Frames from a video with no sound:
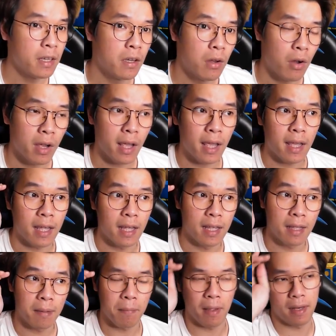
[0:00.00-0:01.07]
Oke, okay,
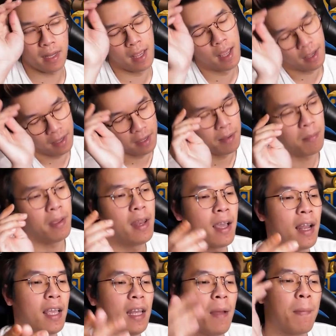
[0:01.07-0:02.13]
maniac
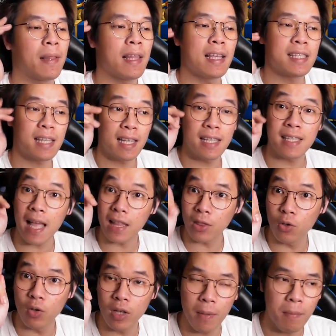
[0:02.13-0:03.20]
lagi dapat Leslie
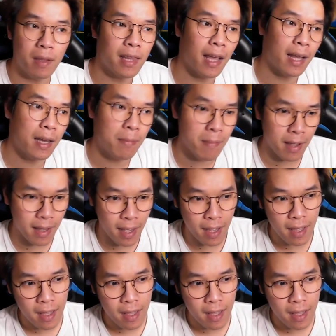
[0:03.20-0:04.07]
satu ya bintang 5 ya